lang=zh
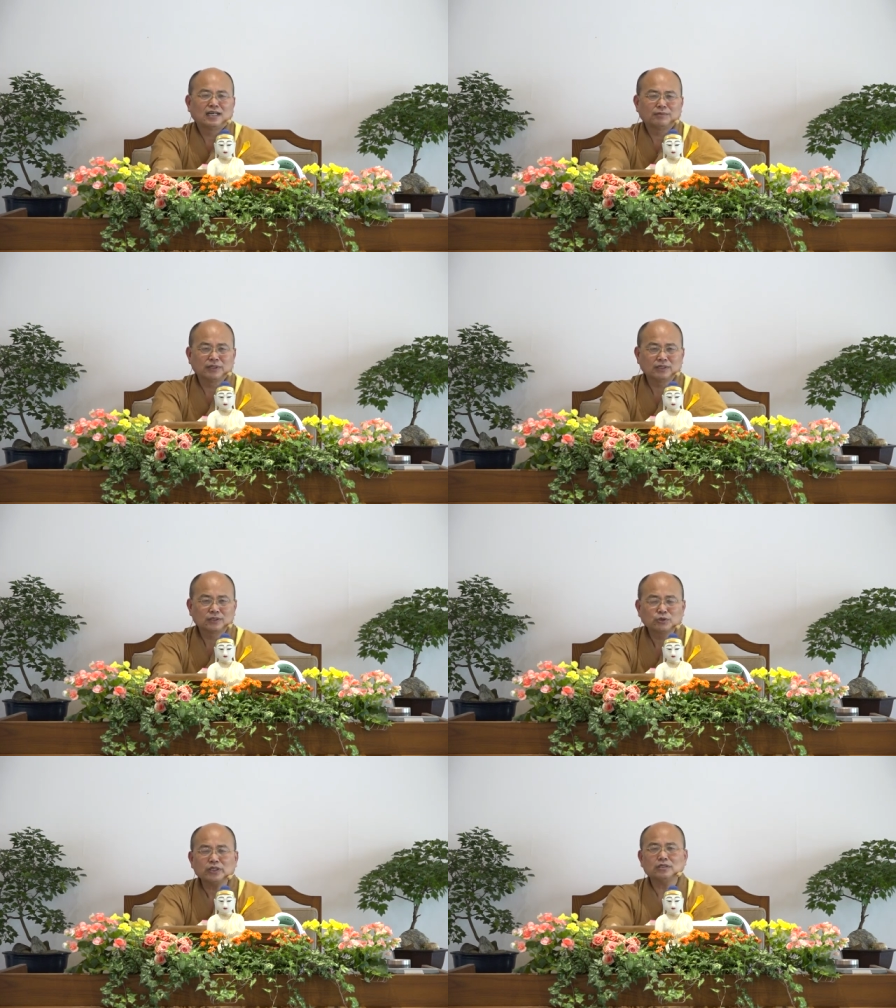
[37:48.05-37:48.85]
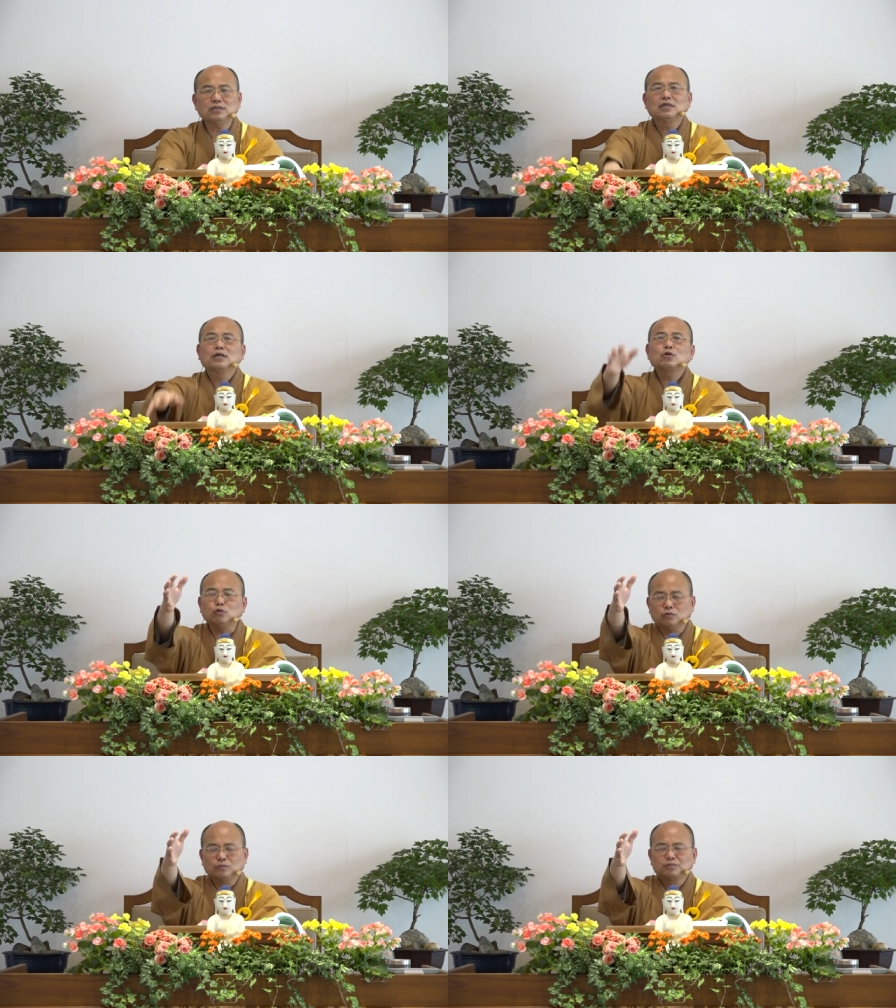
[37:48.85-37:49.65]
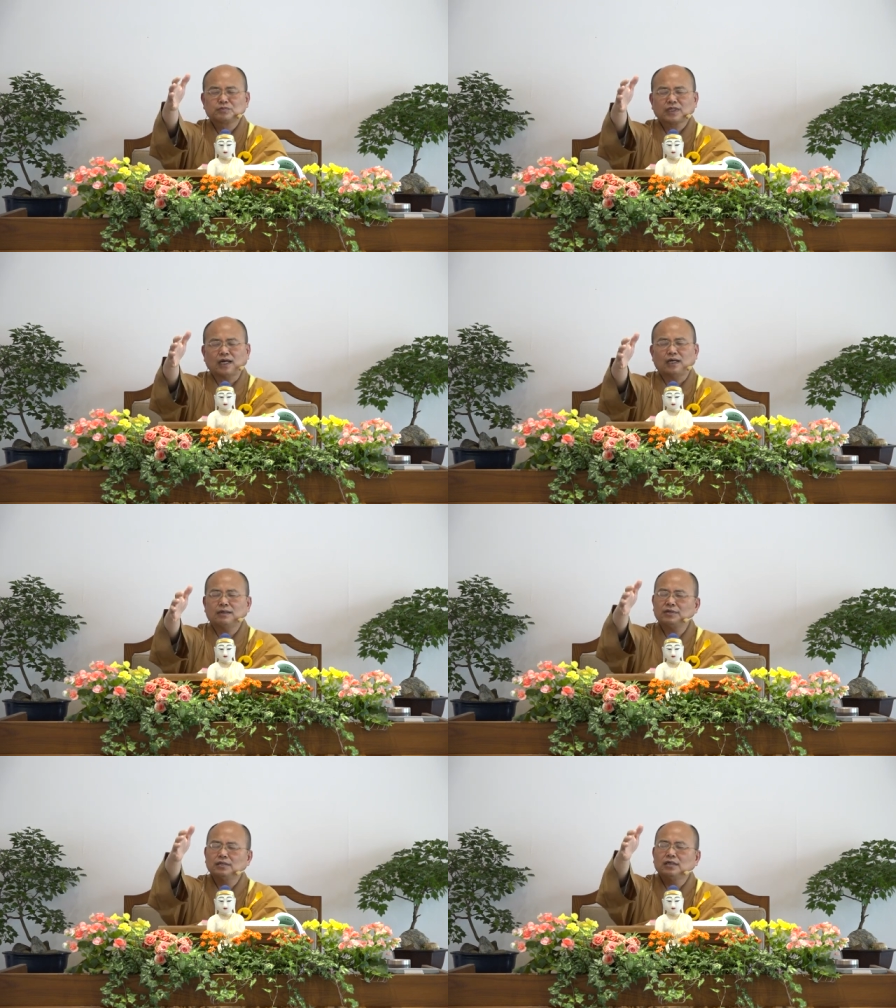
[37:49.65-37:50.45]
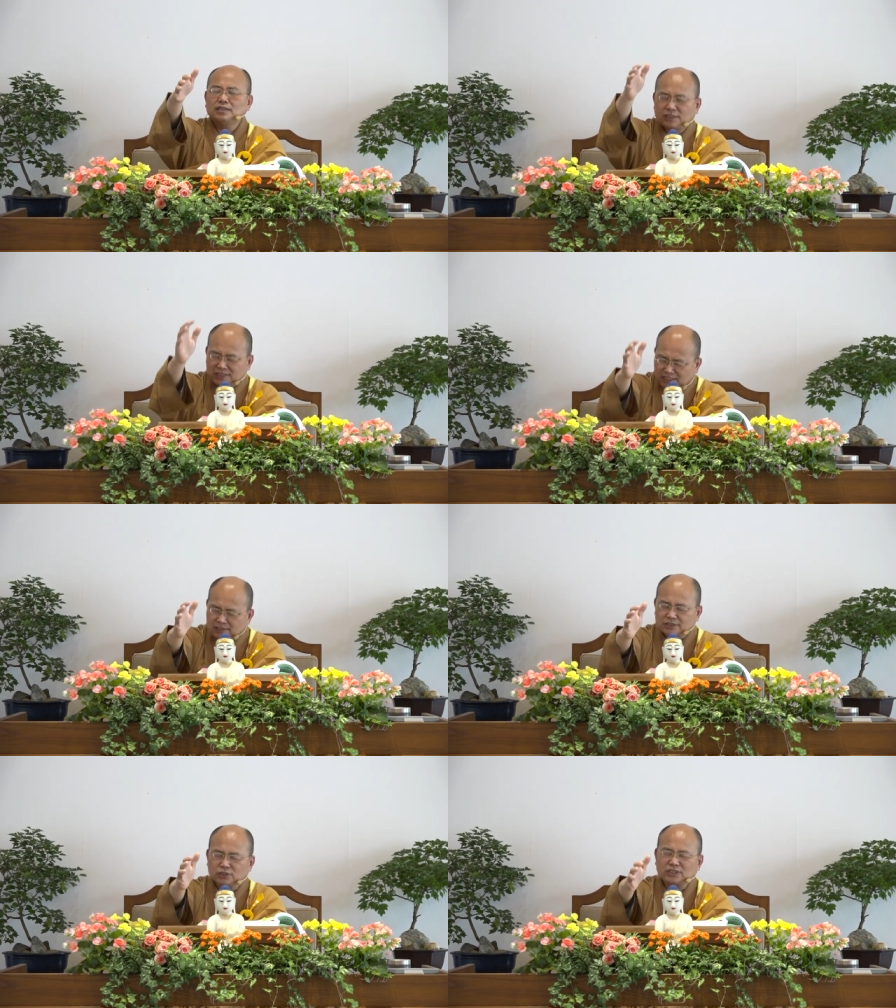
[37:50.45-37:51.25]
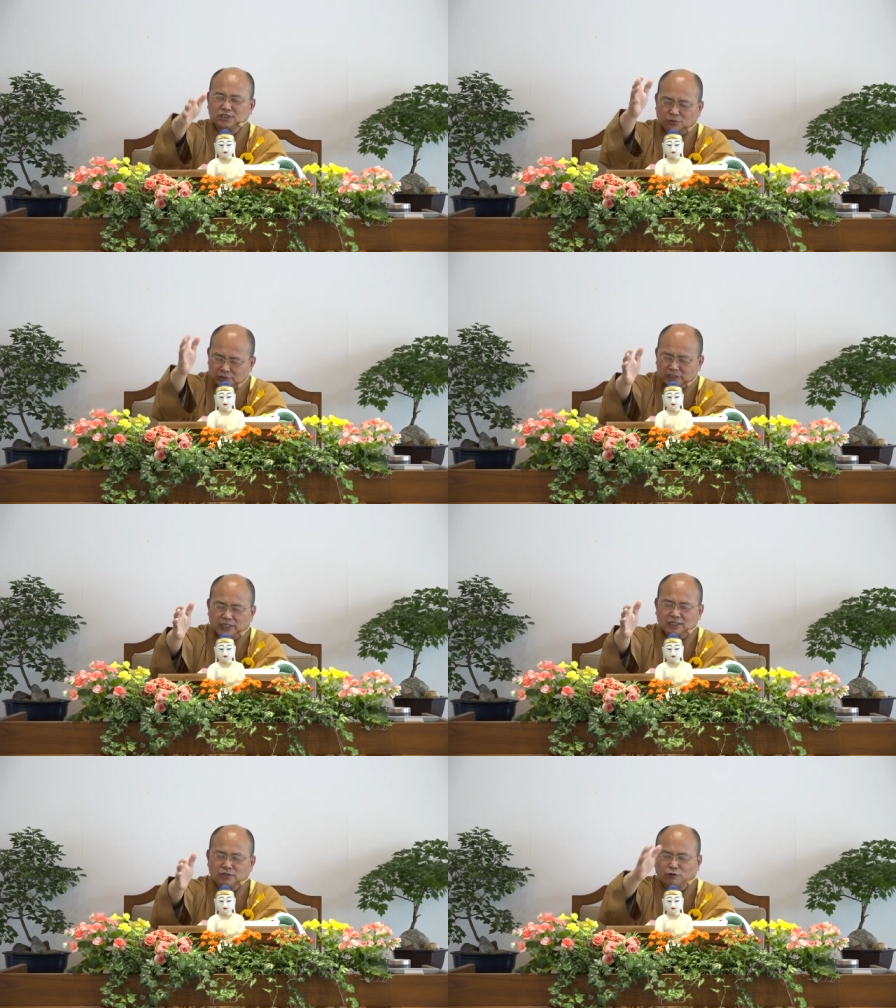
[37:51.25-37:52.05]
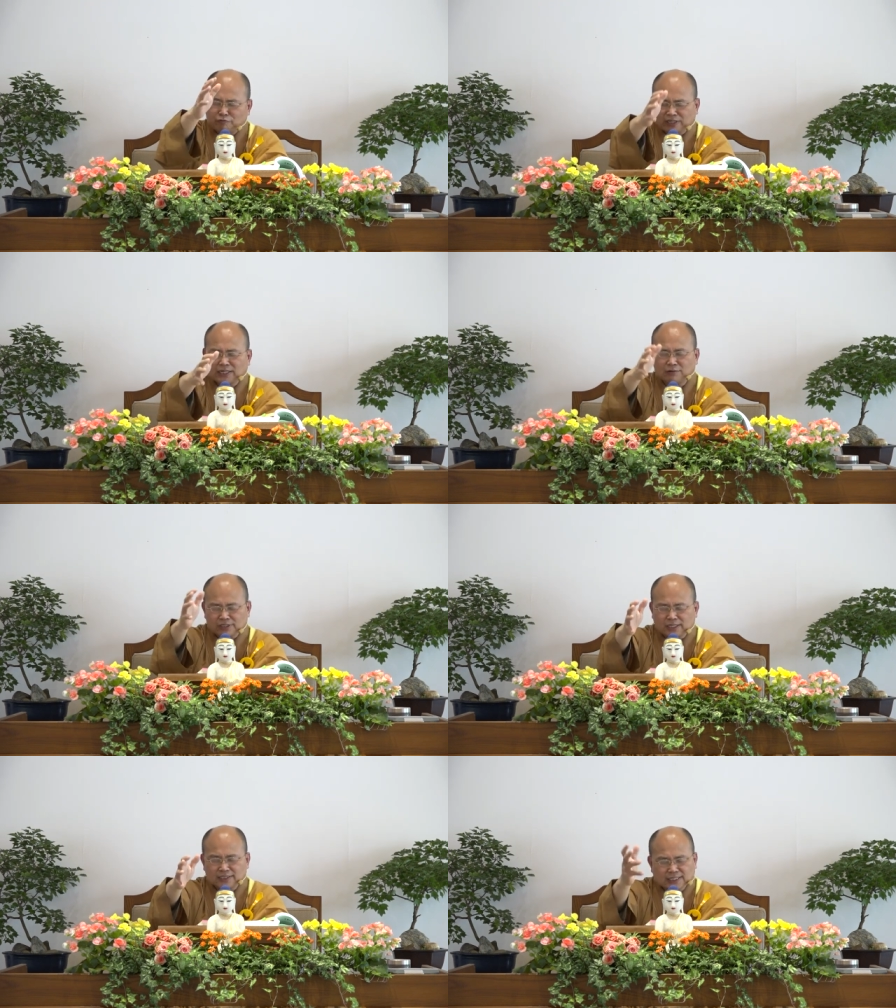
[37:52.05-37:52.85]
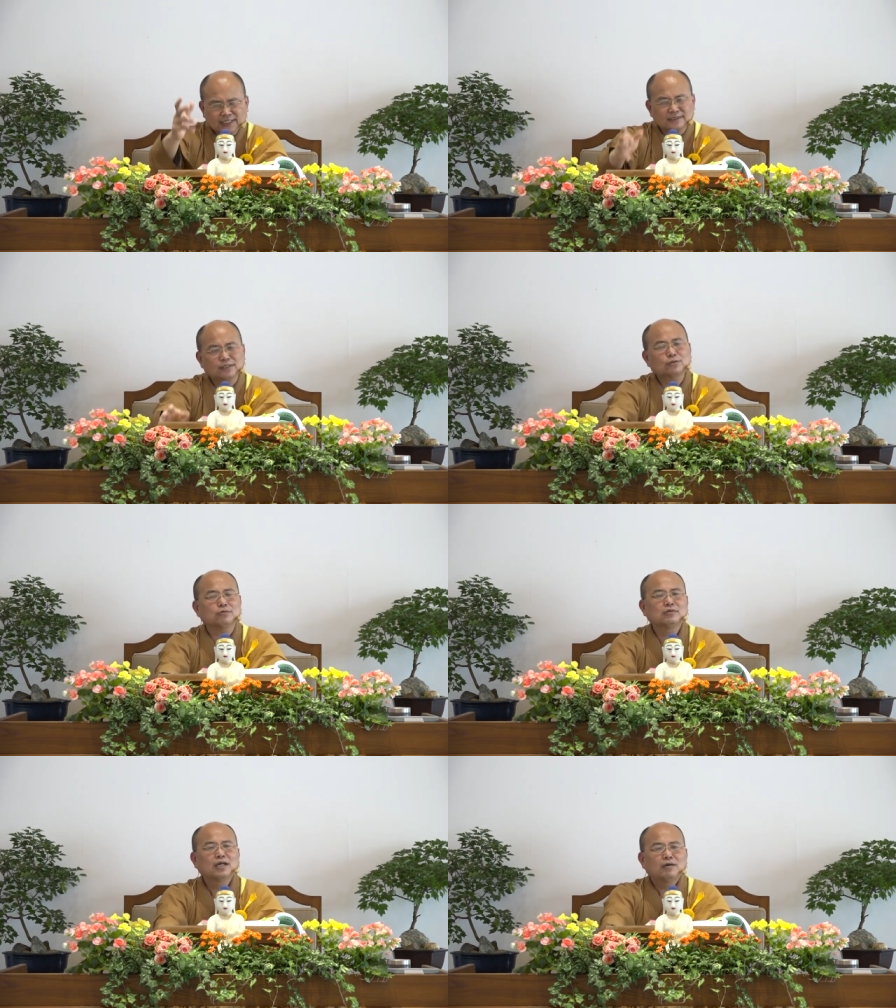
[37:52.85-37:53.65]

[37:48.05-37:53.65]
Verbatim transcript: 那么对于苦啊，那么真的就是有业有烦恼业才产生苦。